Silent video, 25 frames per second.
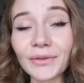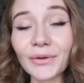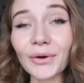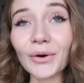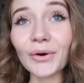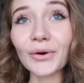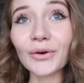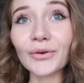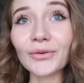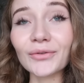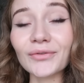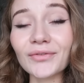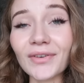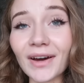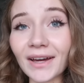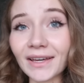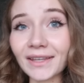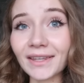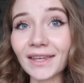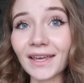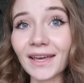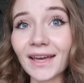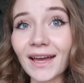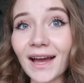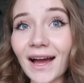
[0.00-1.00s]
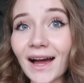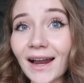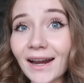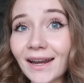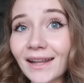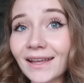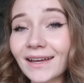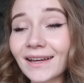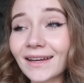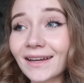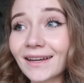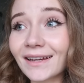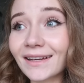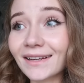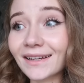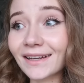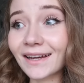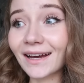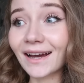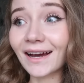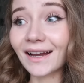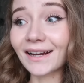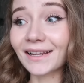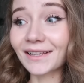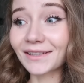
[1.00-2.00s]
no fajnie, ale,
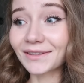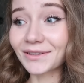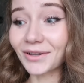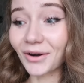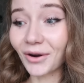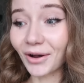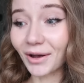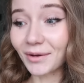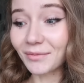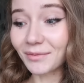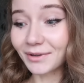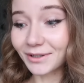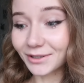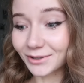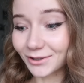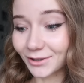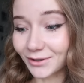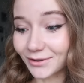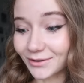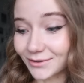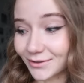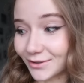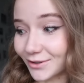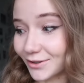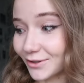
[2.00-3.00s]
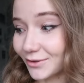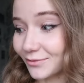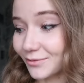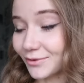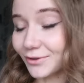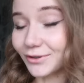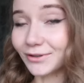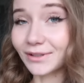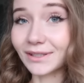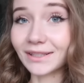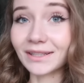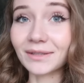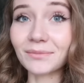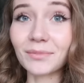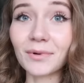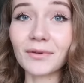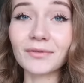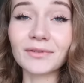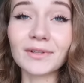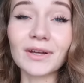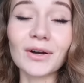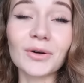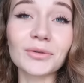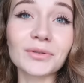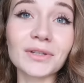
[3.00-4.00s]
ale trochę męcząco, bo tak
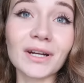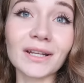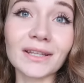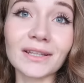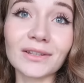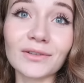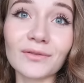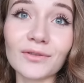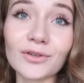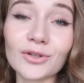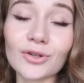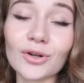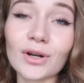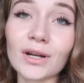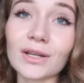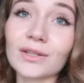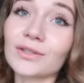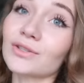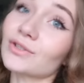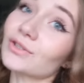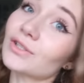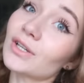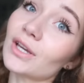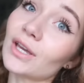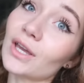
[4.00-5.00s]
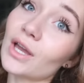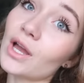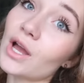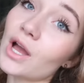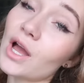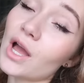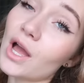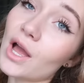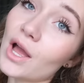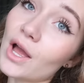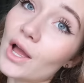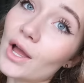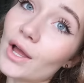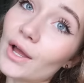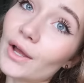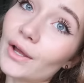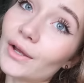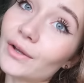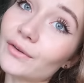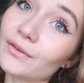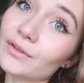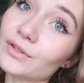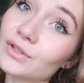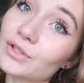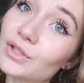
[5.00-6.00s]
naprawdę od rana do wieczora dzisiaj,
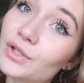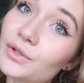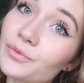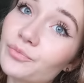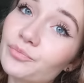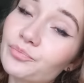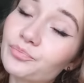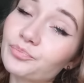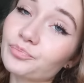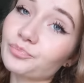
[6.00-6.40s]
e, wiecie,